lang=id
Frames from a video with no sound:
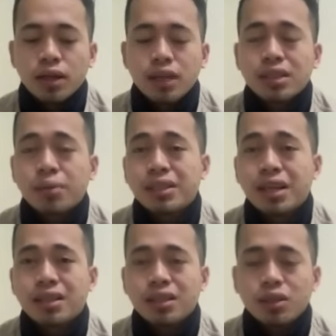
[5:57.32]
Dan sampai
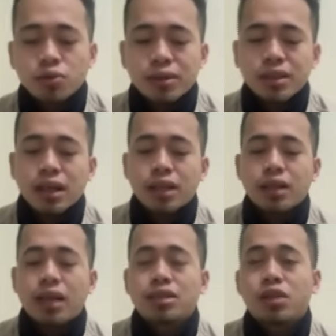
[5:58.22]
saat ini rumah sakit
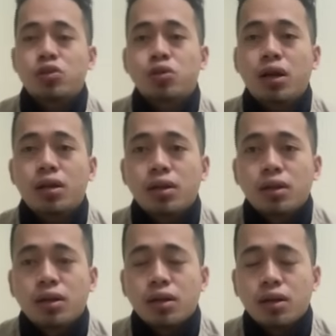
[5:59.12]
Nasir juga
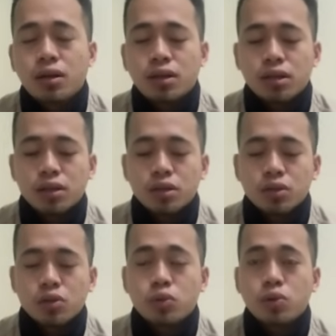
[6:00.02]
uh,
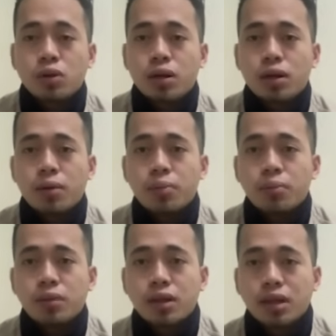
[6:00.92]

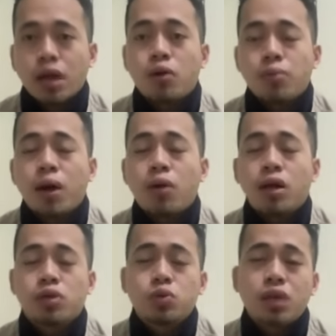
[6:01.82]
uh,
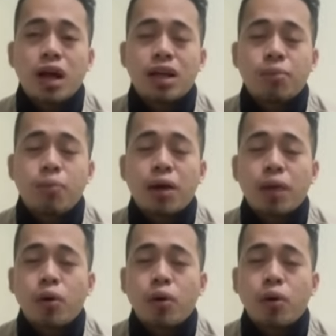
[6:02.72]
bahwa sudah ada beberapa